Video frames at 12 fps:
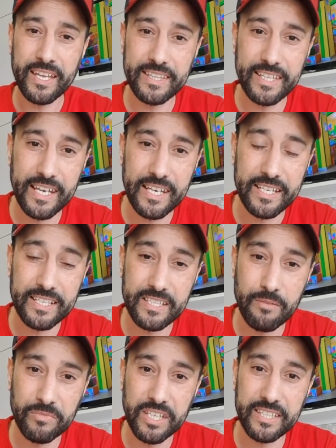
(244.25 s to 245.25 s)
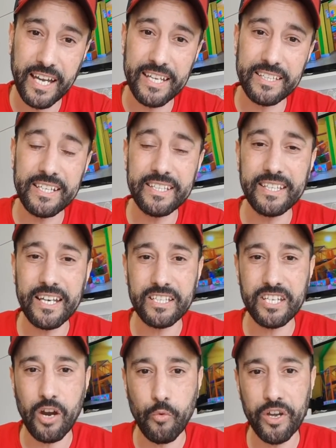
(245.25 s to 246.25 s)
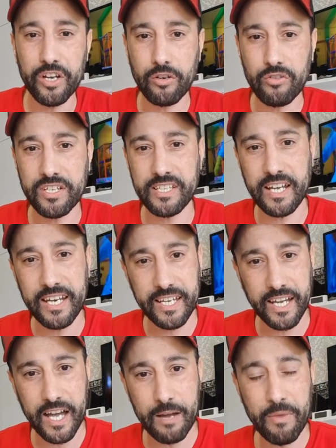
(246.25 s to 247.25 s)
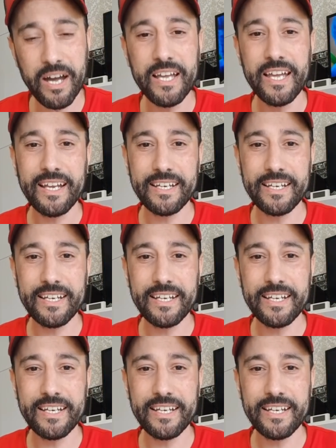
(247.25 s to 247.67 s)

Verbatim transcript: ديال التمديد ايضا ديال تحويل رخصه الاقامه